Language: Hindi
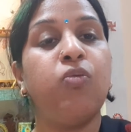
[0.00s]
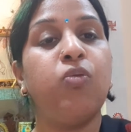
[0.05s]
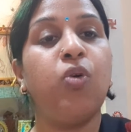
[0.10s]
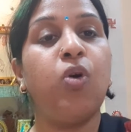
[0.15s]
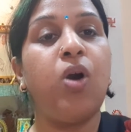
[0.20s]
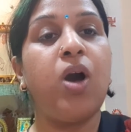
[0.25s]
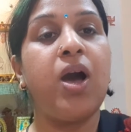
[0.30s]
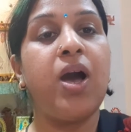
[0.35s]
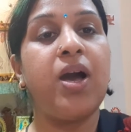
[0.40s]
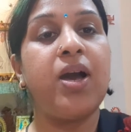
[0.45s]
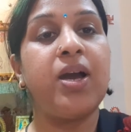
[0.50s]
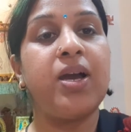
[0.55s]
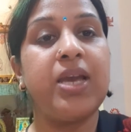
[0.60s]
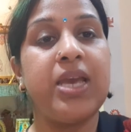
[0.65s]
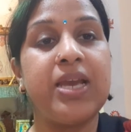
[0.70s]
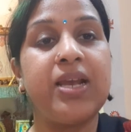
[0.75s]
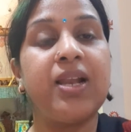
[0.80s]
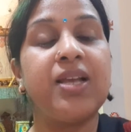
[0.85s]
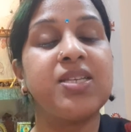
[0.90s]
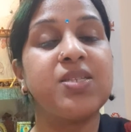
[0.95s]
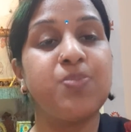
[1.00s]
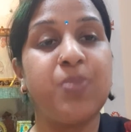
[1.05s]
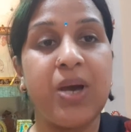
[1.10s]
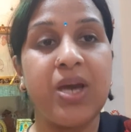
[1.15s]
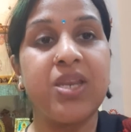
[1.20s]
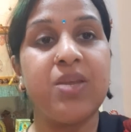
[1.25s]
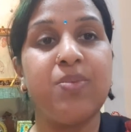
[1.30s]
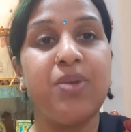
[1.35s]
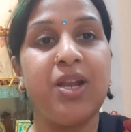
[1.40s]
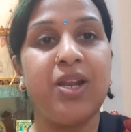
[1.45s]
वो एक गिलास
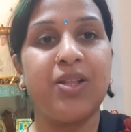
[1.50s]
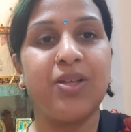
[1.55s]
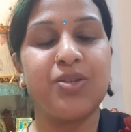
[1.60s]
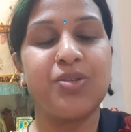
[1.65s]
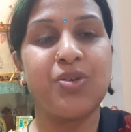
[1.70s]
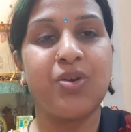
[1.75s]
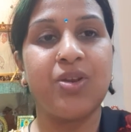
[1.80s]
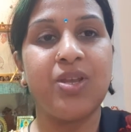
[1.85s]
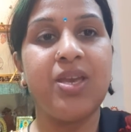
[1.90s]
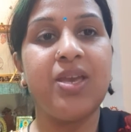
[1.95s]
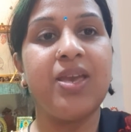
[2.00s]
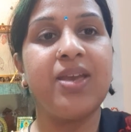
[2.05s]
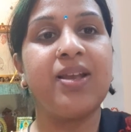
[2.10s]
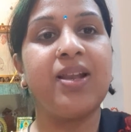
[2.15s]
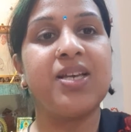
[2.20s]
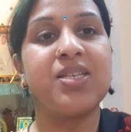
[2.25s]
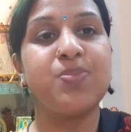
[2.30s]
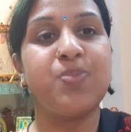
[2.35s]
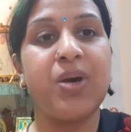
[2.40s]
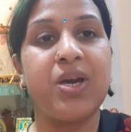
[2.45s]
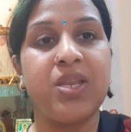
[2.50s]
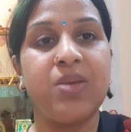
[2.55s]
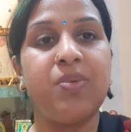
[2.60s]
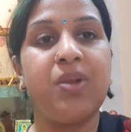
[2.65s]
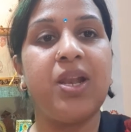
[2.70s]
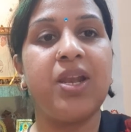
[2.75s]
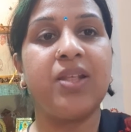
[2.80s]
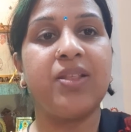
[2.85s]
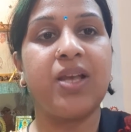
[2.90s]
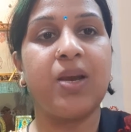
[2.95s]
पानी भी लेना था सॉरी एक गिलास पानी
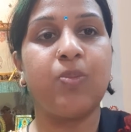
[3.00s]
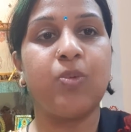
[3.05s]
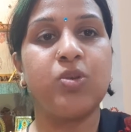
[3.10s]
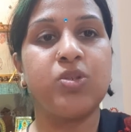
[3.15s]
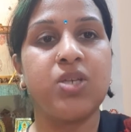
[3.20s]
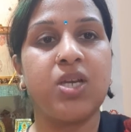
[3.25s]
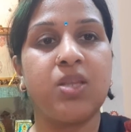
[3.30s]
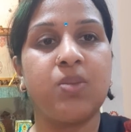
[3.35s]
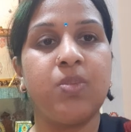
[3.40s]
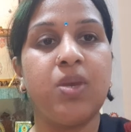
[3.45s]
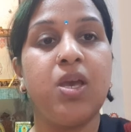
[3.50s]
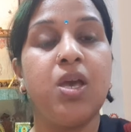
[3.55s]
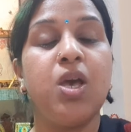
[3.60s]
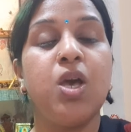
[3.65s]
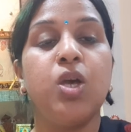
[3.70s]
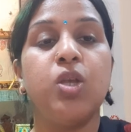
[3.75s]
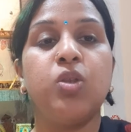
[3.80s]
भी लेना था आपको साथ में